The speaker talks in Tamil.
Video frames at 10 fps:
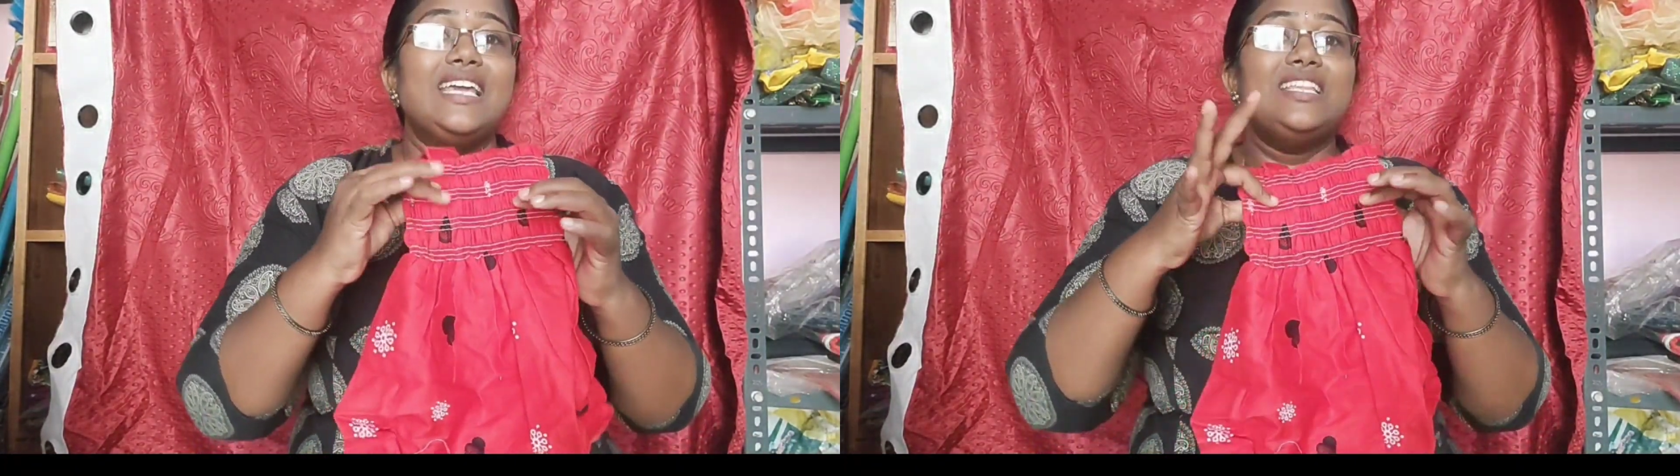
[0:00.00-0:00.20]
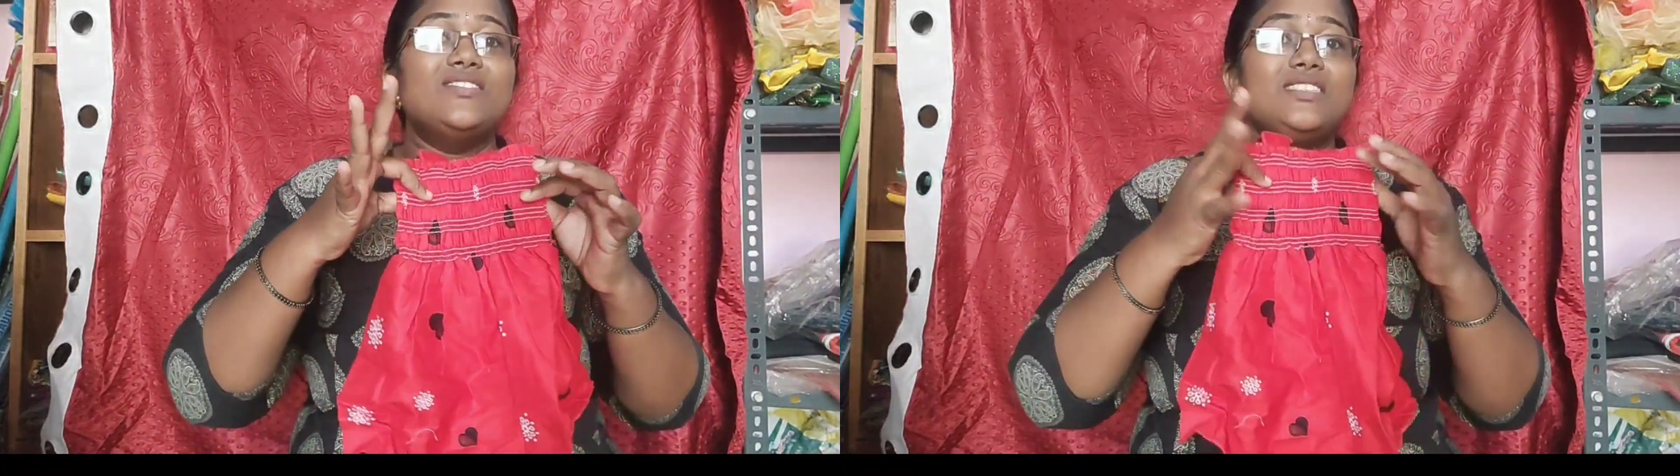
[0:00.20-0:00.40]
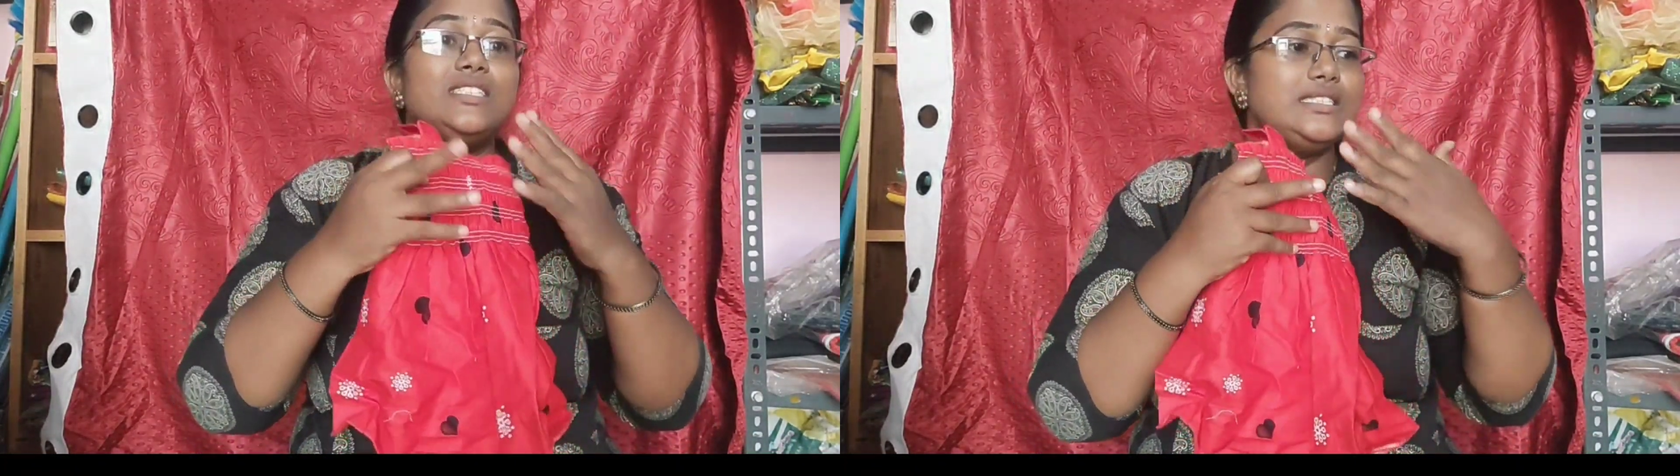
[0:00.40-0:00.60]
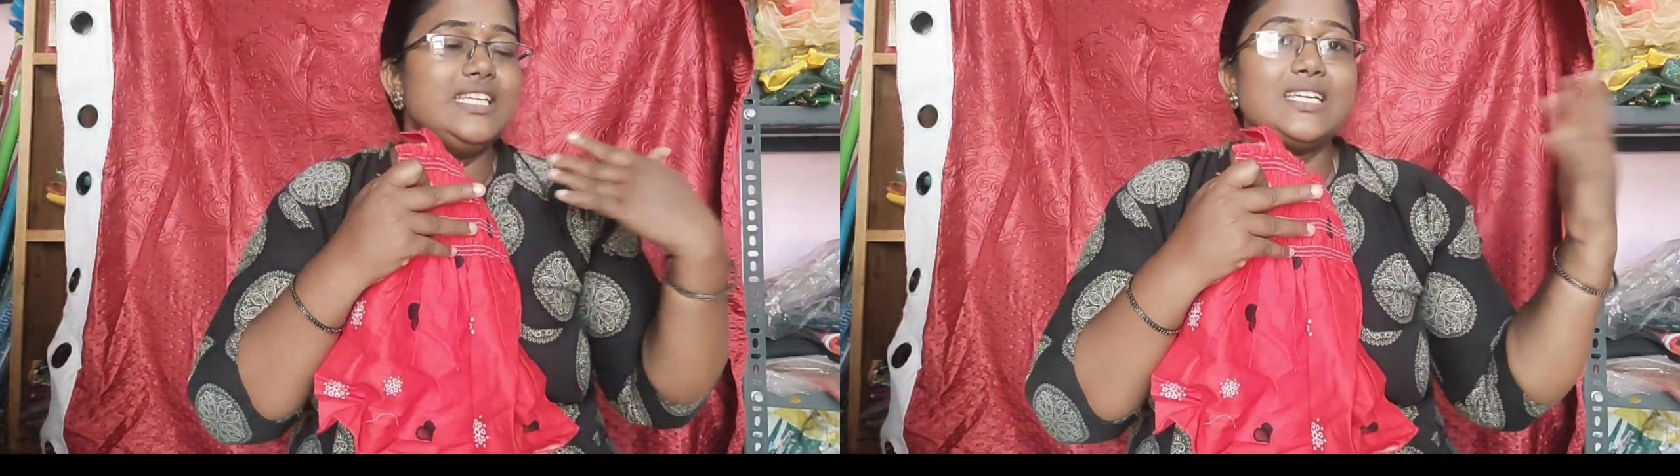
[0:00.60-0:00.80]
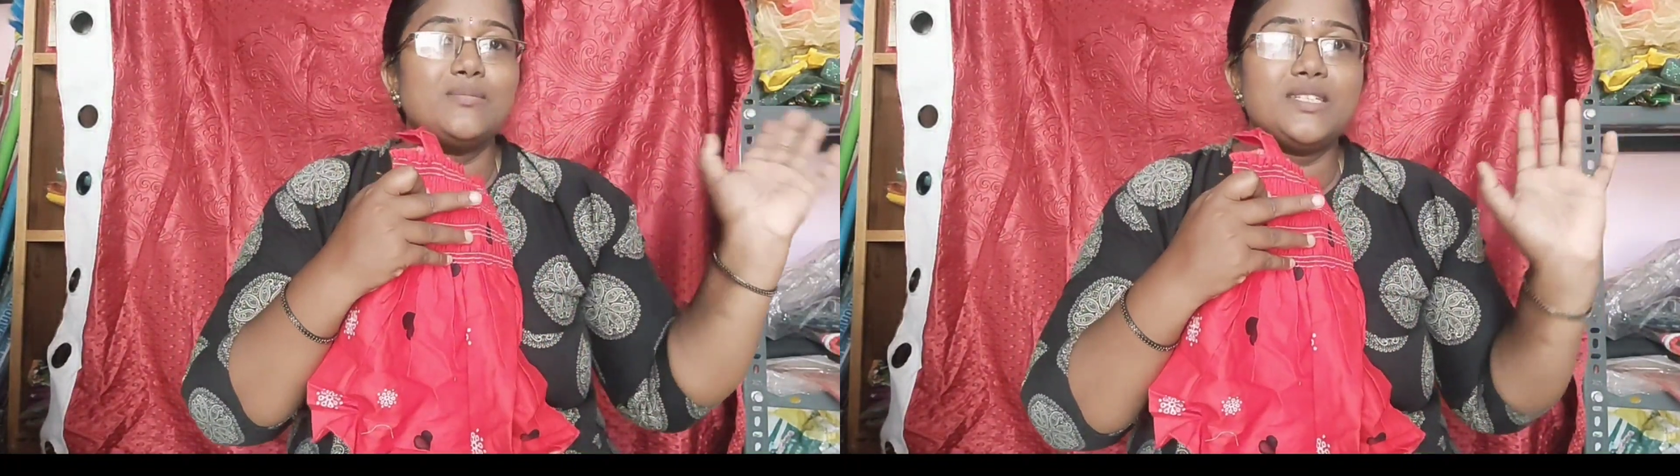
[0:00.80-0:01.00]
இது வந்து
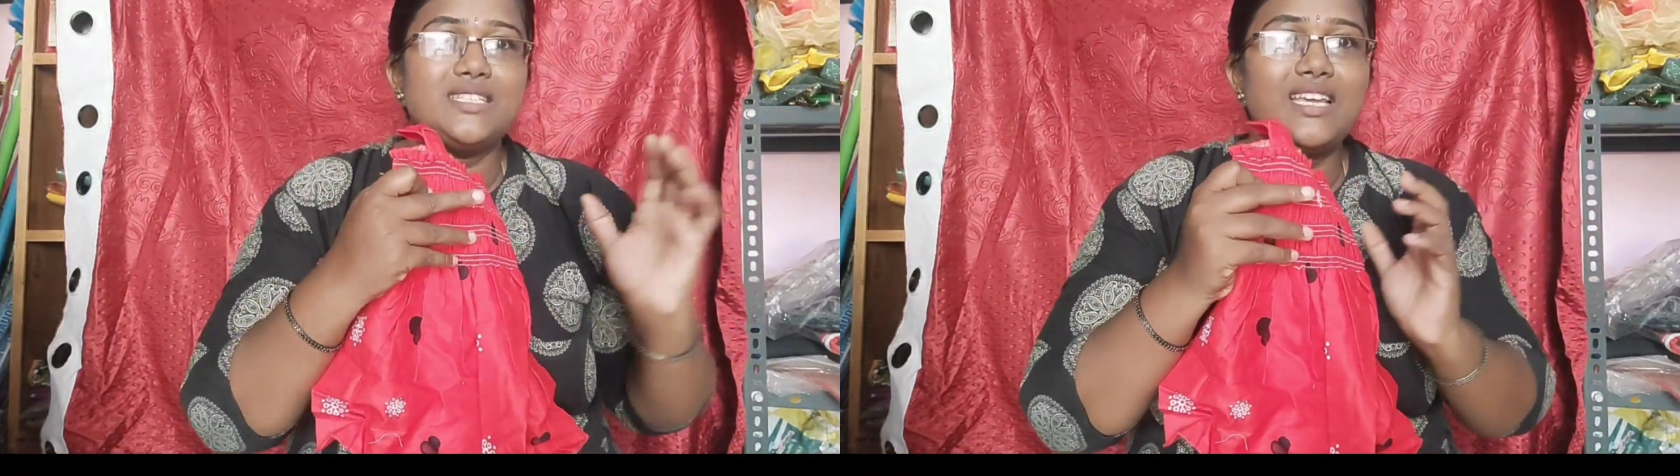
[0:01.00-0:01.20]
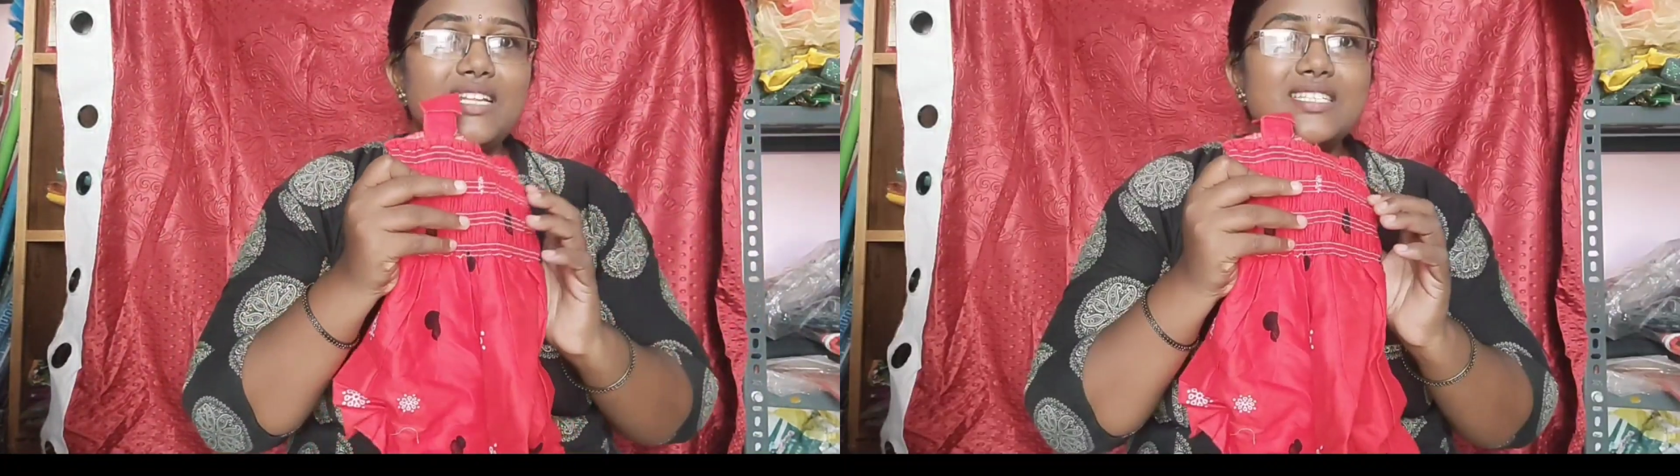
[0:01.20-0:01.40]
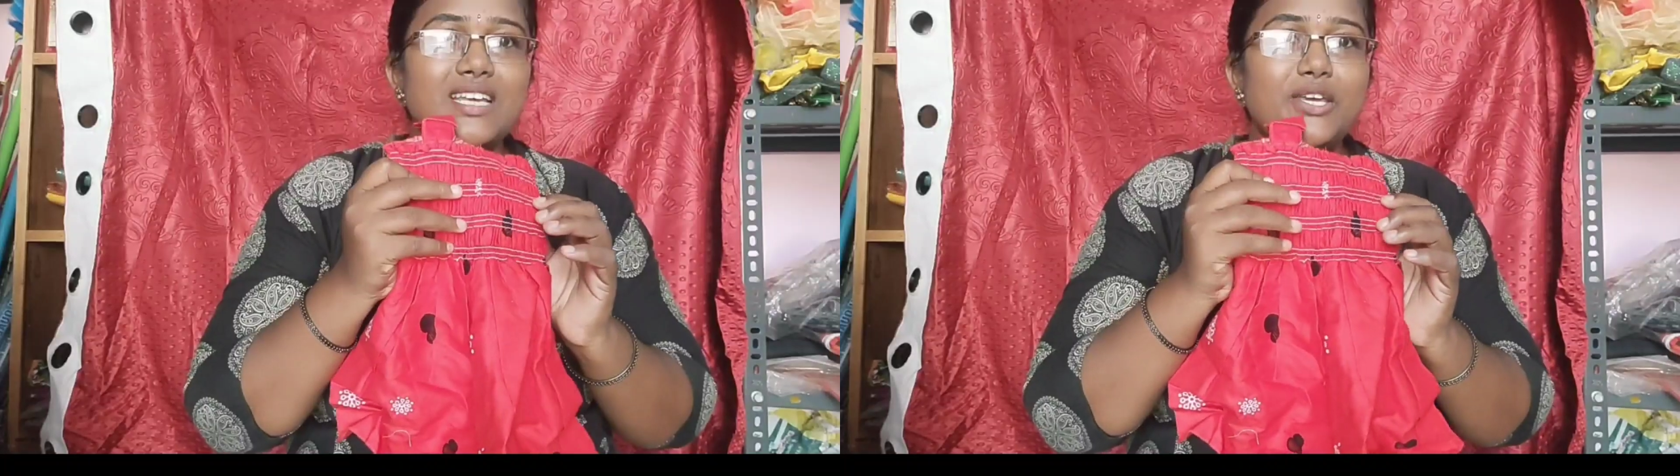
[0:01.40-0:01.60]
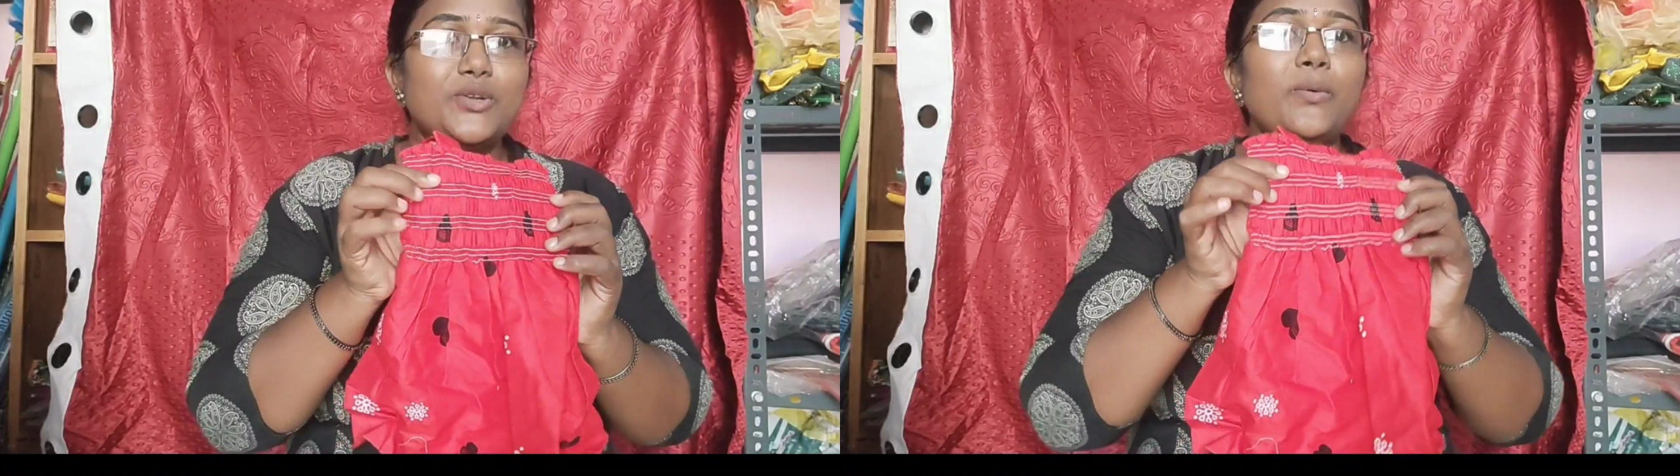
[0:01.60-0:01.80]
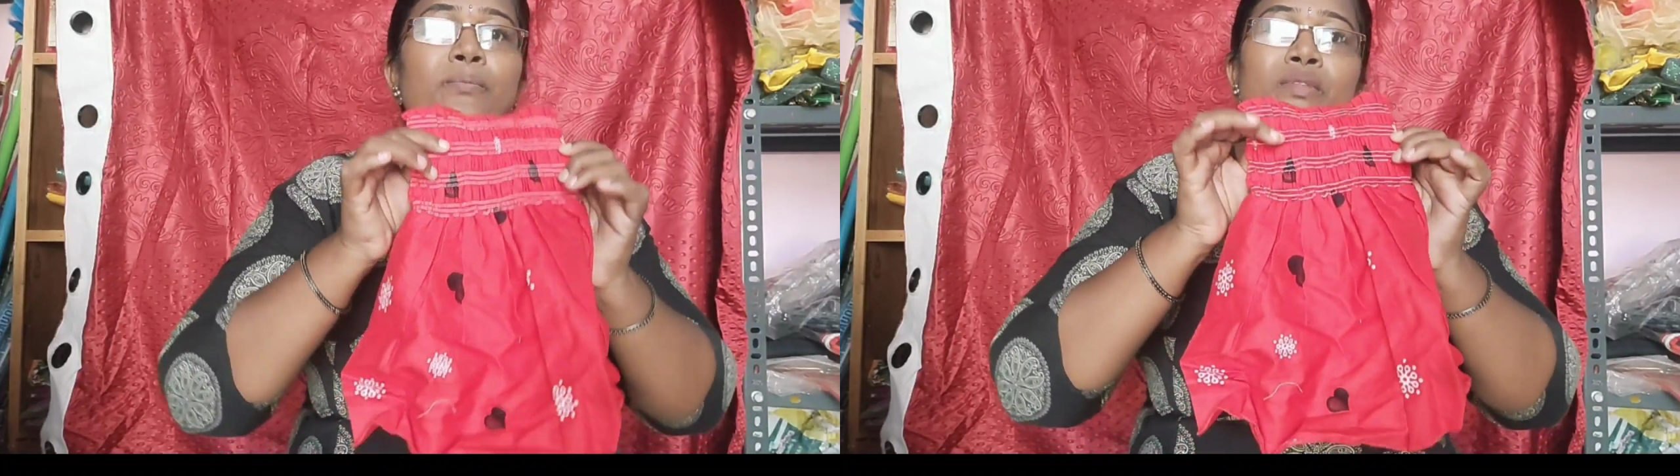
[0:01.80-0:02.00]
சீக்கிரமாக சேல்ஸ்
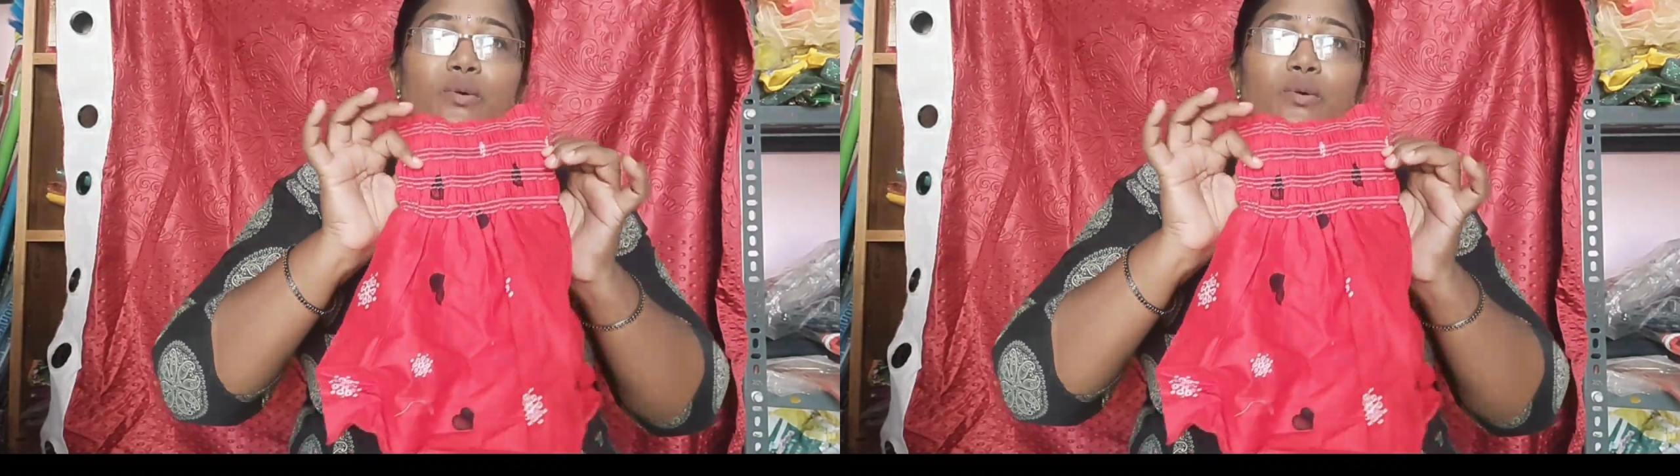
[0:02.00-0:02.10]
ஆயிரும்